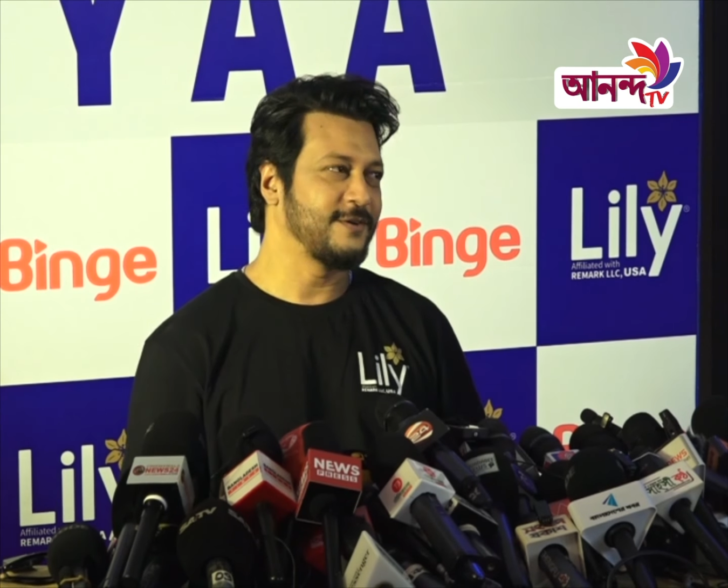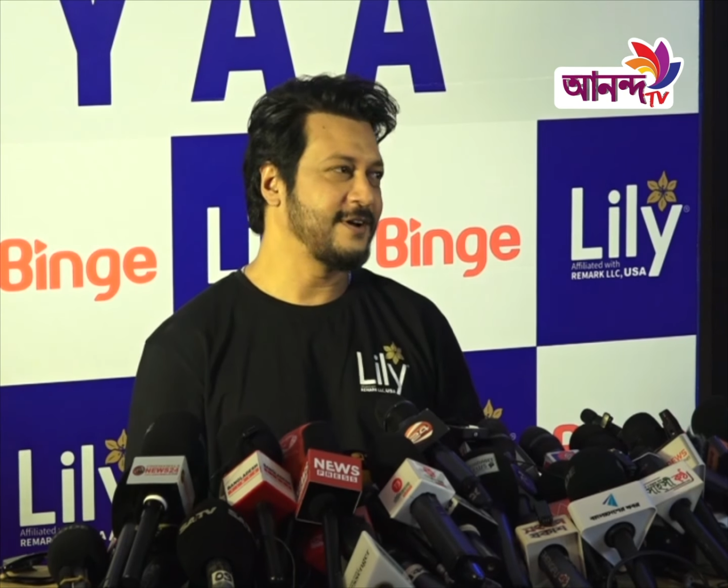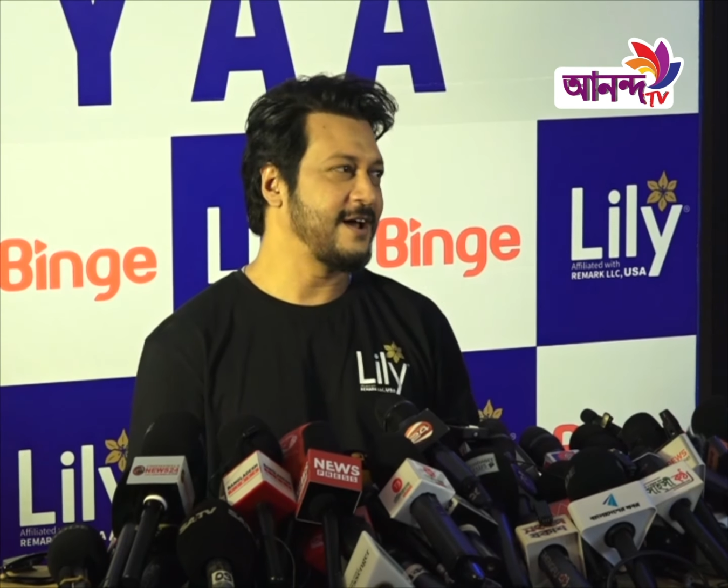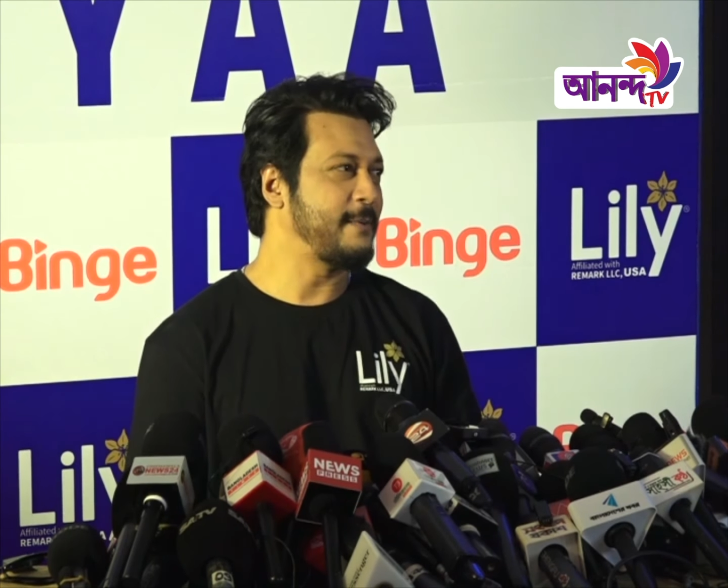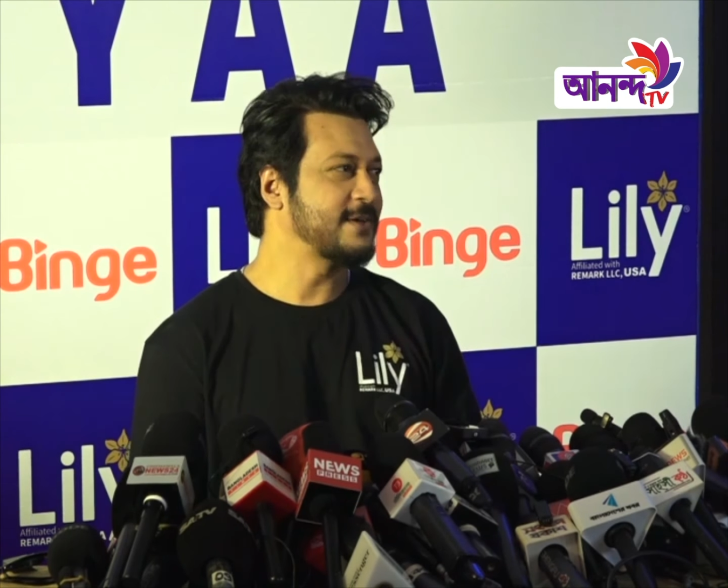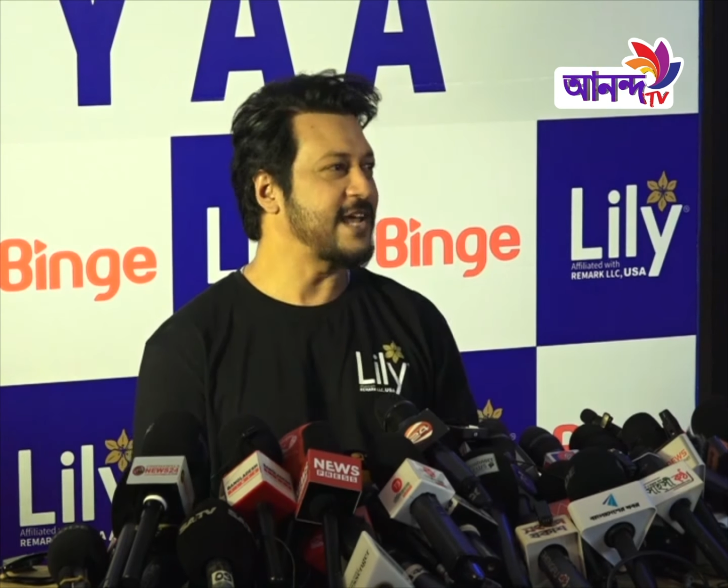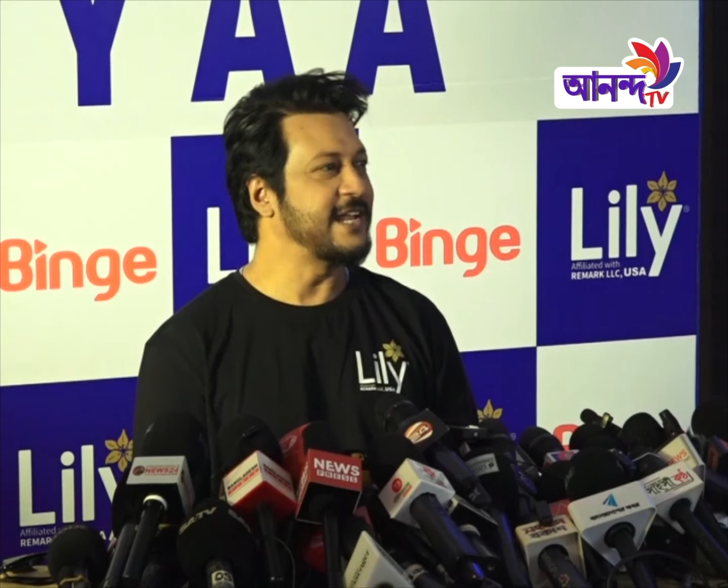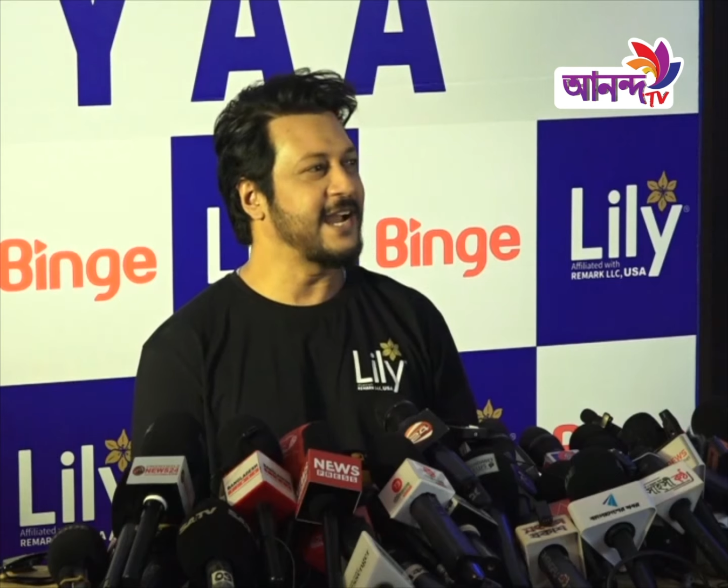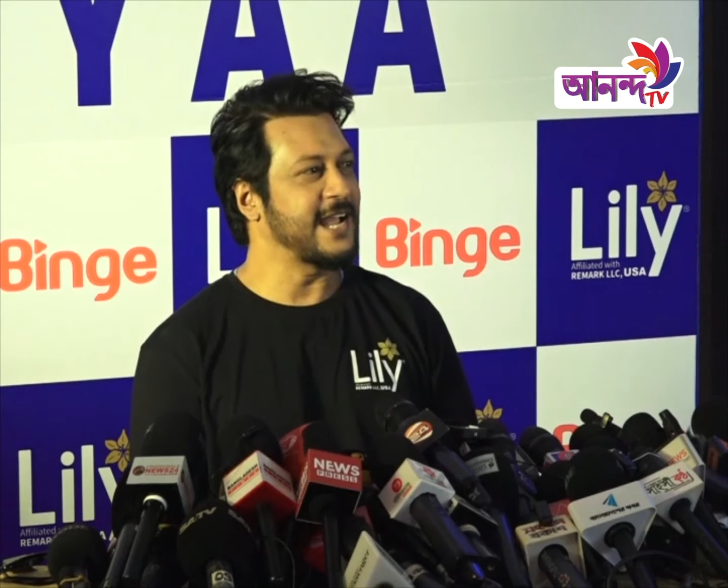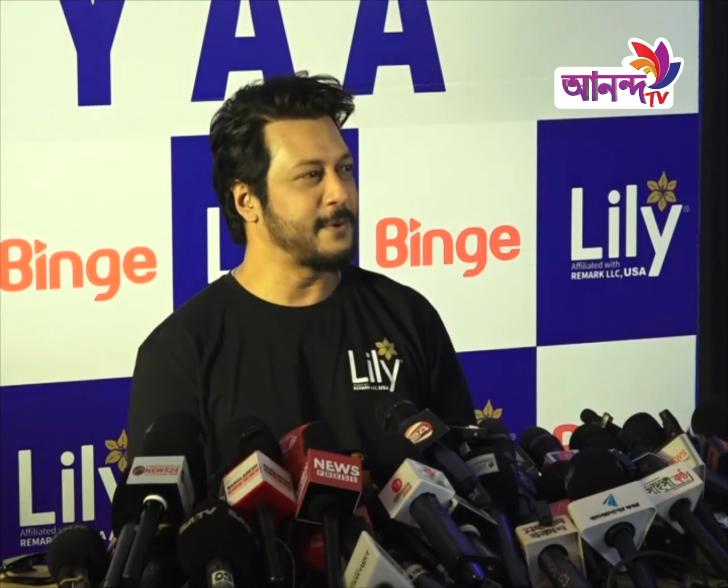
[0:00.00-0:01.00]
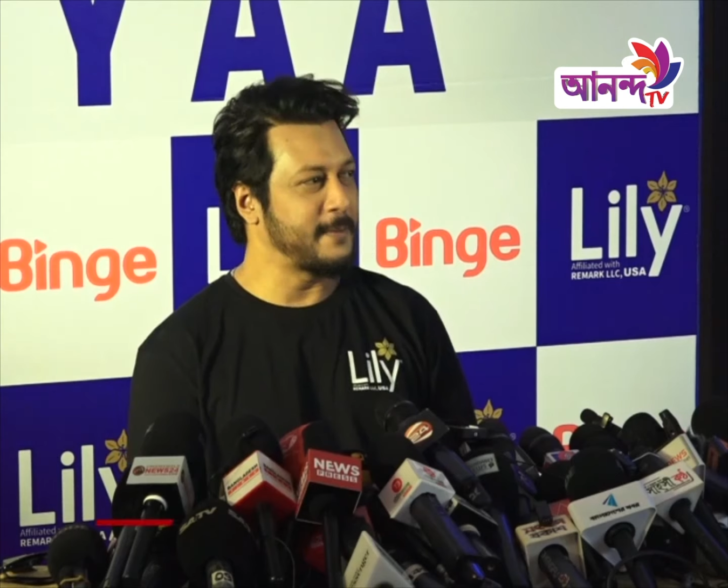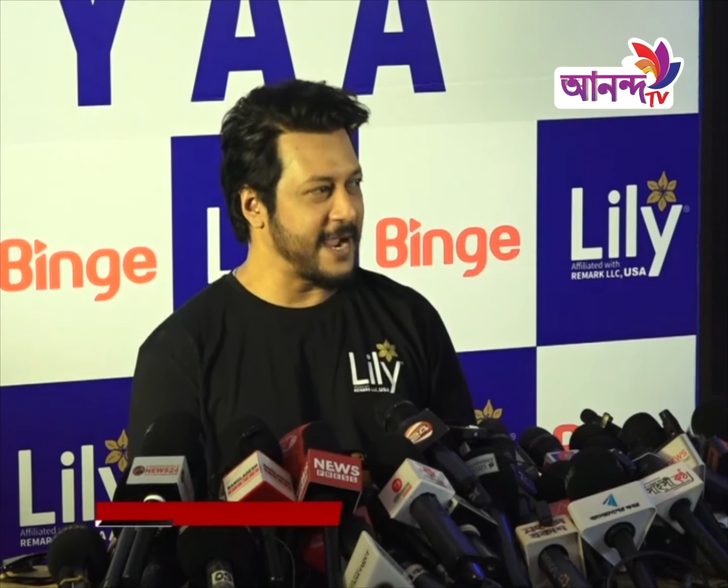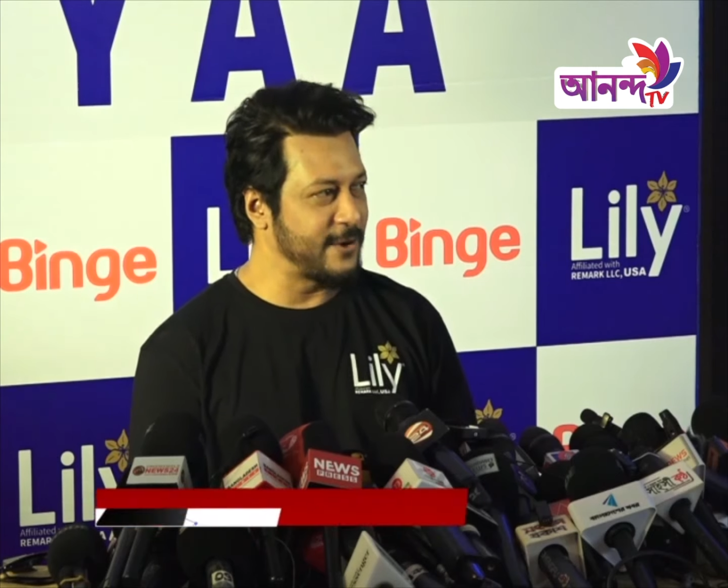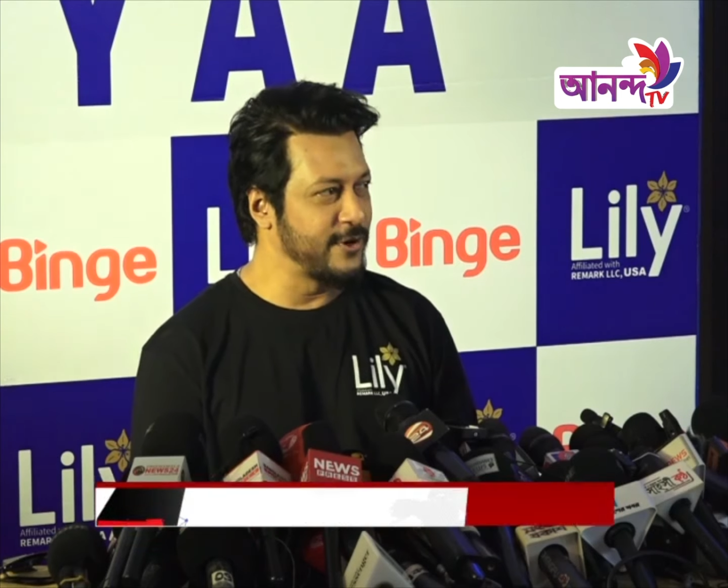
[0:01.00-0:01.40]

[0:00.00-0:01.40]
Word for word: ওরা আবার সারিকাকে আবার ব্যাক